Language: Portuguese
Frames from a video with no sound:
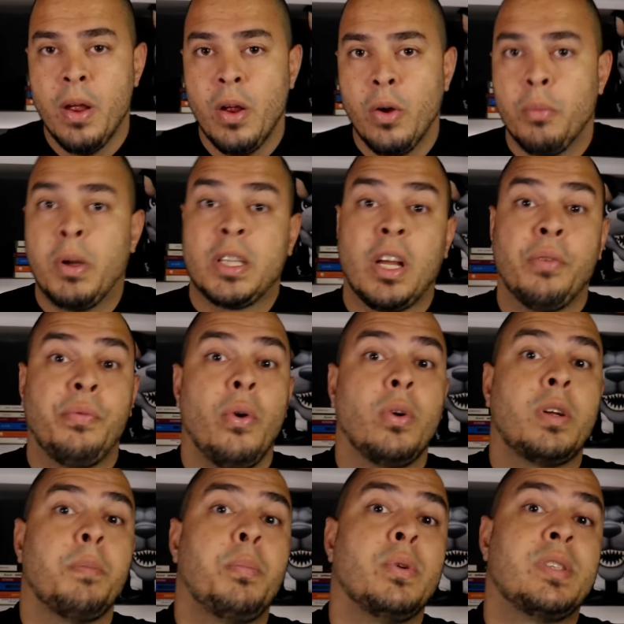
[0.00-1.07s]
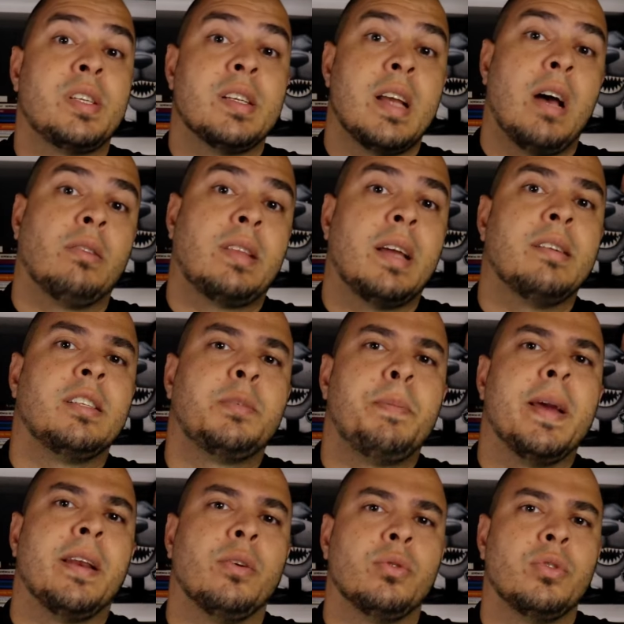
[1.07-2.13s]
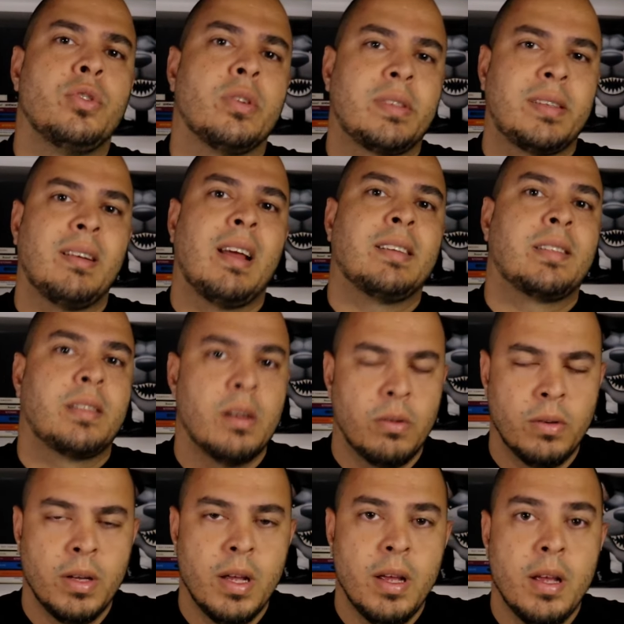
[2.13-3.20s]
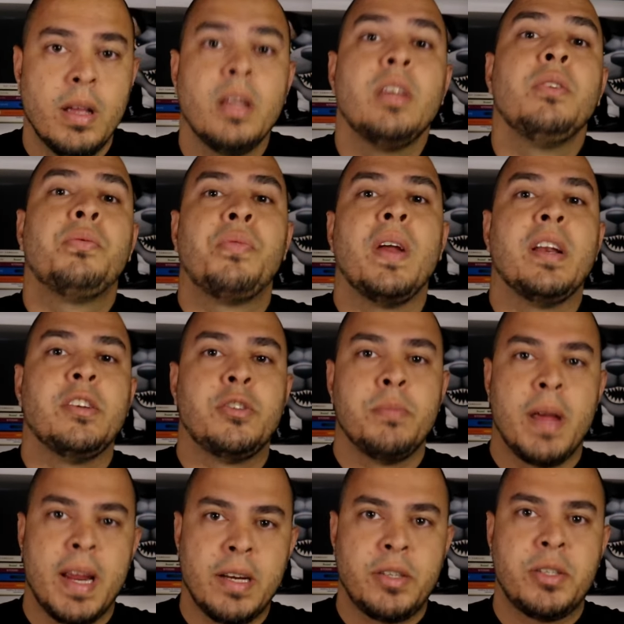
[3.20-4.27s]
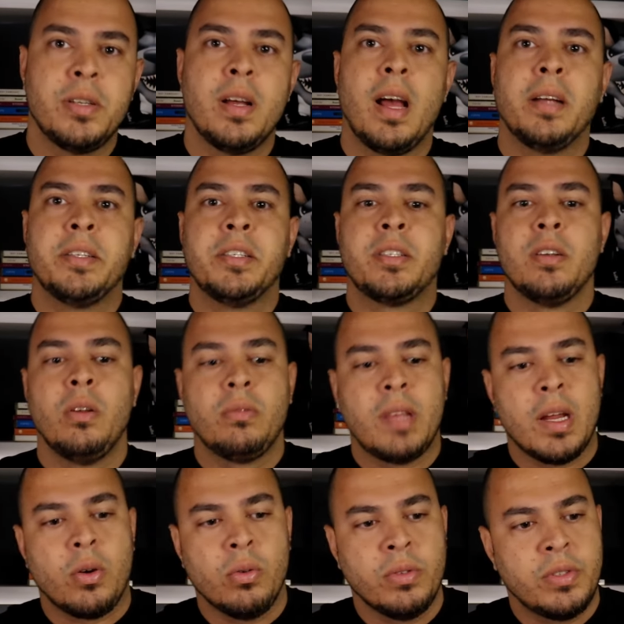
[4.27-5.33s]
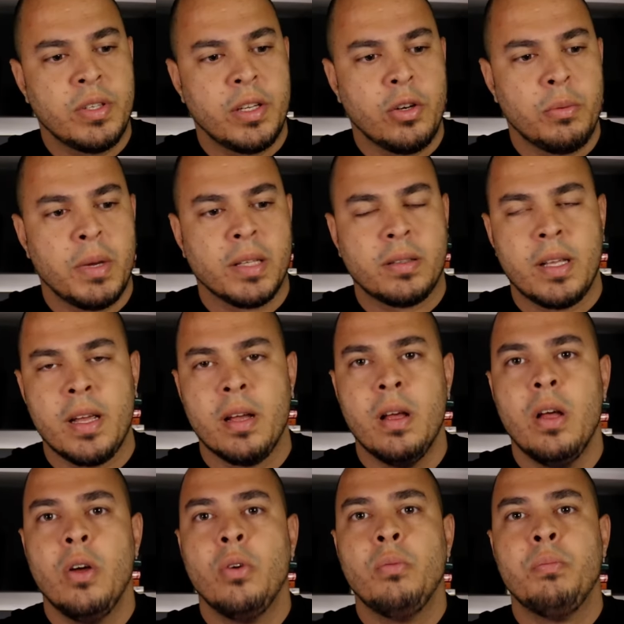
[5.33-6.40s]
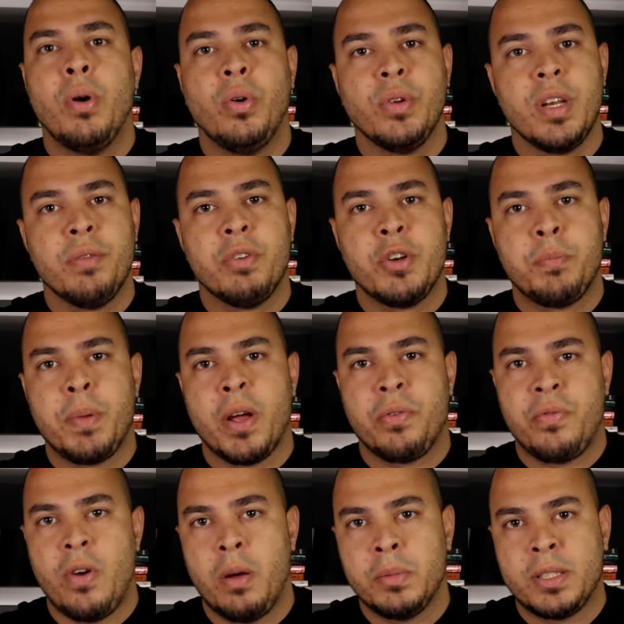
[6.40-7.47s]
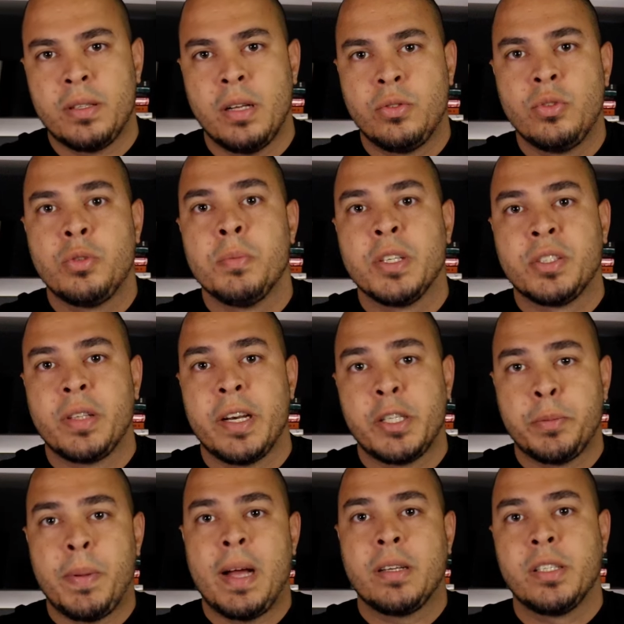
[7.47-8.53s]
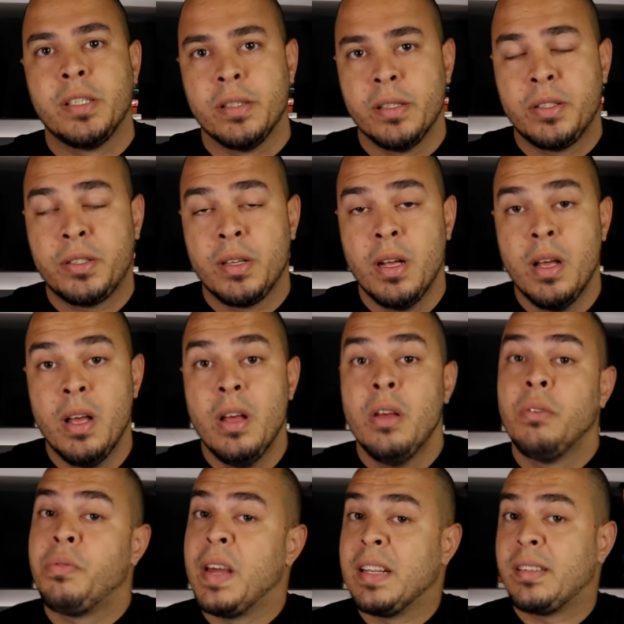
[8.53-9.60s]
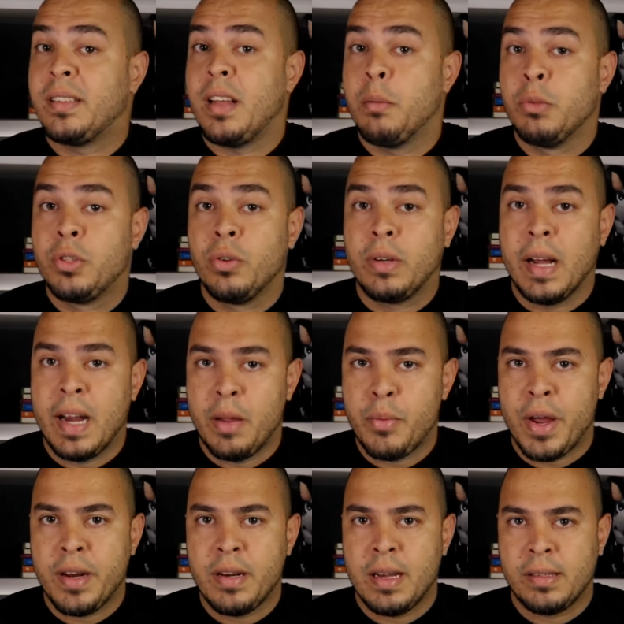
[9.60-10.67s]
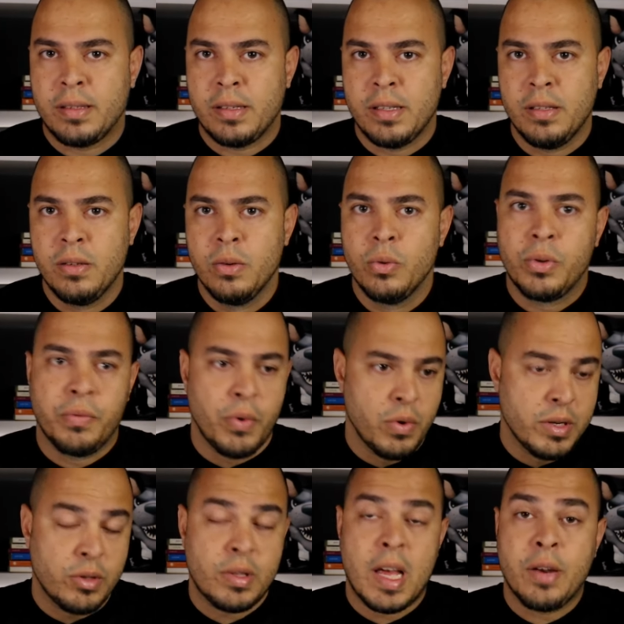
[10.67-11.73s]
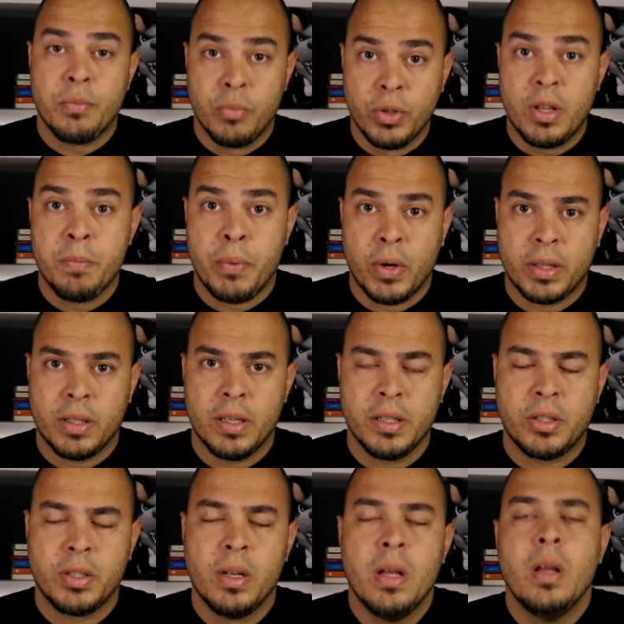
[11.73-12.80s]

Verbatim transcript: O Botafogo, que por sinal está nesse período de oscilação, infelizmente, a gente não tem conseguido manter um bom nível de performance nas últimas três partidas. Vencemos o Grêmio ainda assim, que foi um resultado muito importante.